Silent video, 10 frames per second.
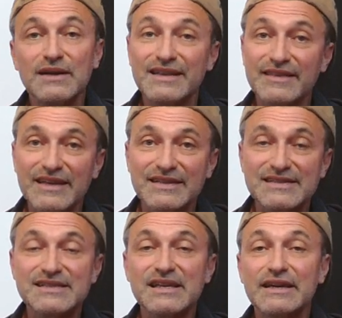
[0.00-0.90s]

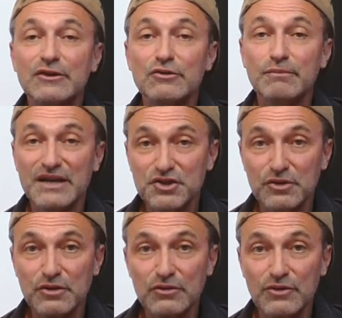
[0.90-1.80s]
l'index et le
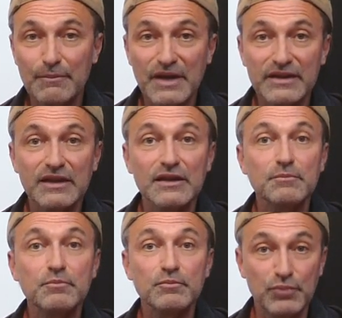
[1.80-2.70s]
majeur de la main
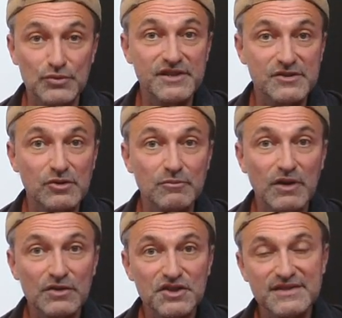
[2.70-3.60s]
qu'il posait sur le
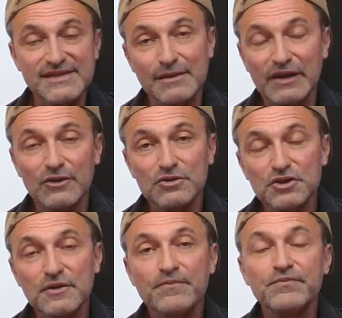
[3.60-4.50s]
manche, hein, sa main
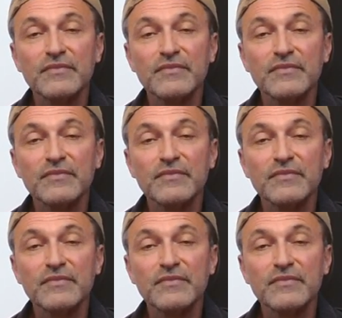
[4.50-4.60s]
gauche,